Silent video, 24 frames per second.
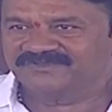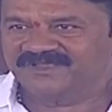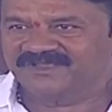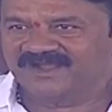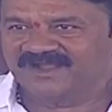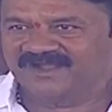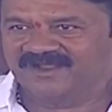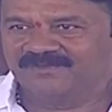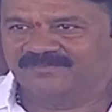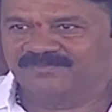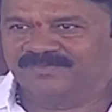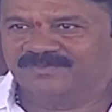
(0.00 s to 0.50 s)

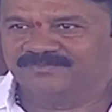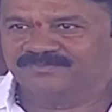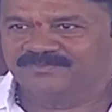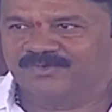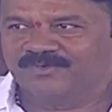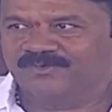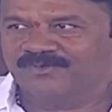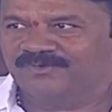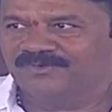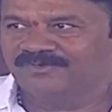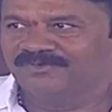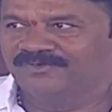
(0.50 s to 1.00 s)
సంకల్పంతో
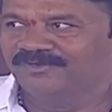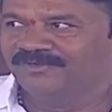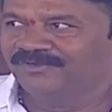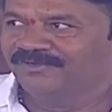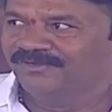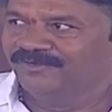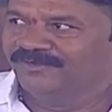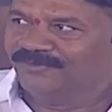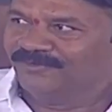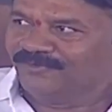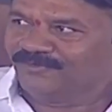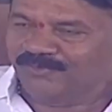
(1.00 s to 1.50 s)

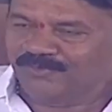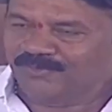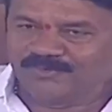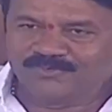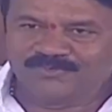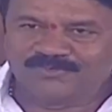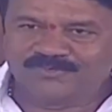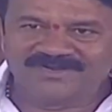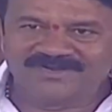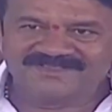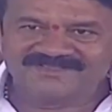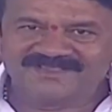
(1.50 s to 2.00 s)

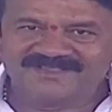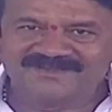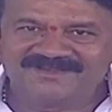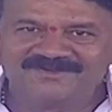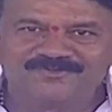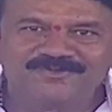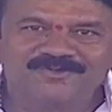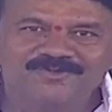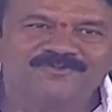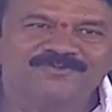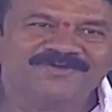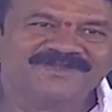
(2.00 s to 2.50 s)
రెండు డిజైన్లు
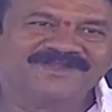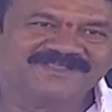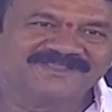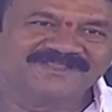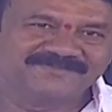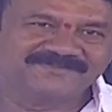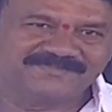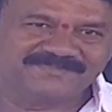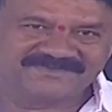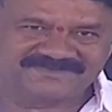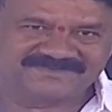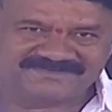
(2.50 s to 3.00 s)
కూడా ఒకటే
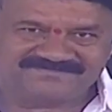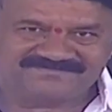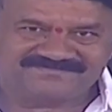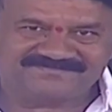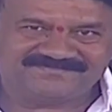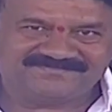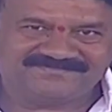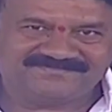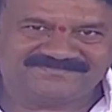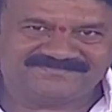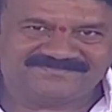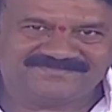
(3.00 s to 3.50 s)
చేపించాం
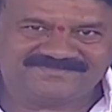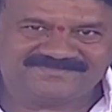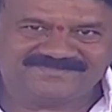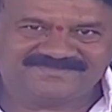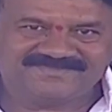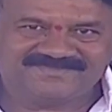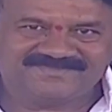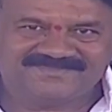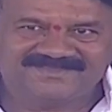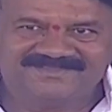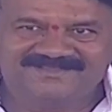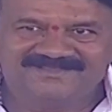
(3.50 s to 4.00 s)

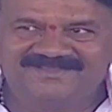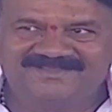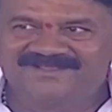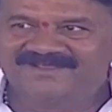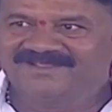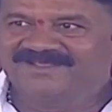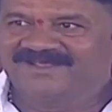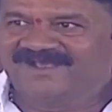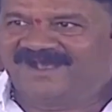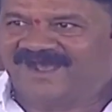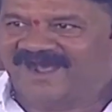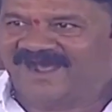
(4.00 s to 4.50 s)

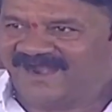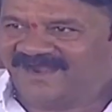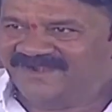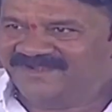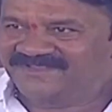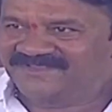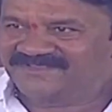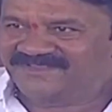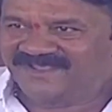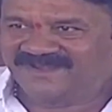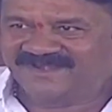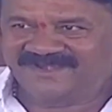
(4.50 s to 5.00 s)
ఆ
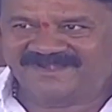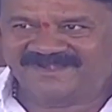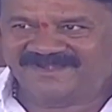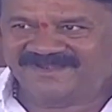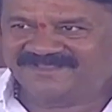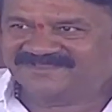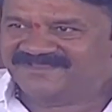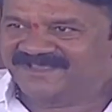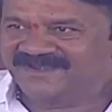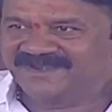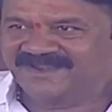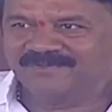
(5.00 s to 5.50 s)
డిజైన్ ఈ
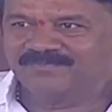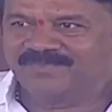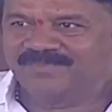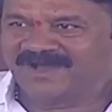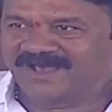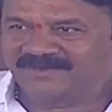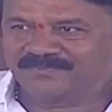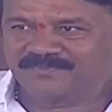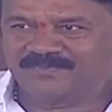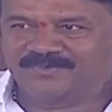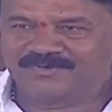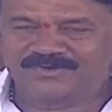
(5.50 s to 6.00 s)
డిజైన్ ఏం
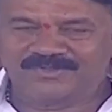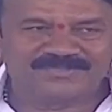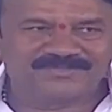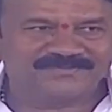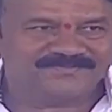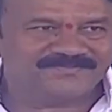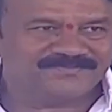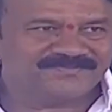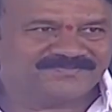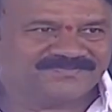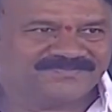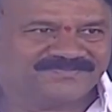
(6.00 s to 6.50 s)
మార్పు ఉండదు
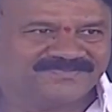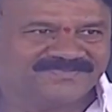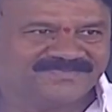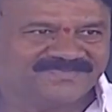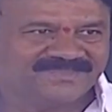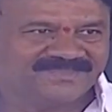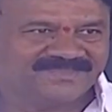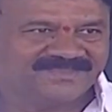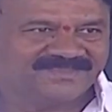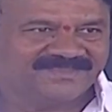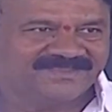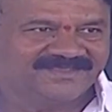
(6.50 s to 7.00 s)

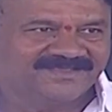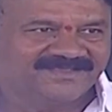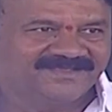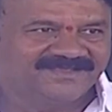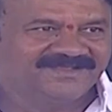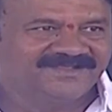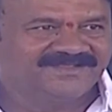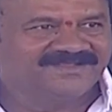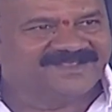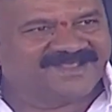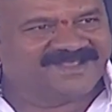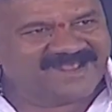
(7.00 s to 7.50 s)

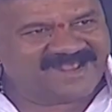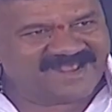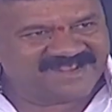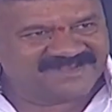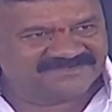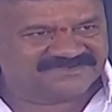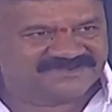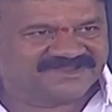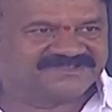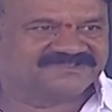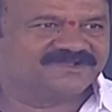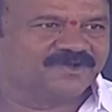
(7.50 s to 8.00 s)

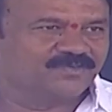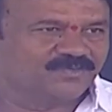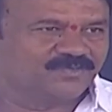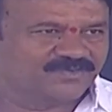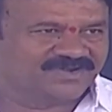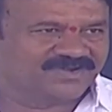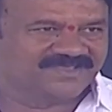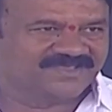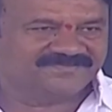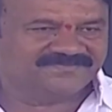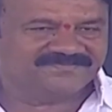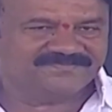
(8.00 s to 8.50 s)
యాస్టేజ్గా ఉంటుంది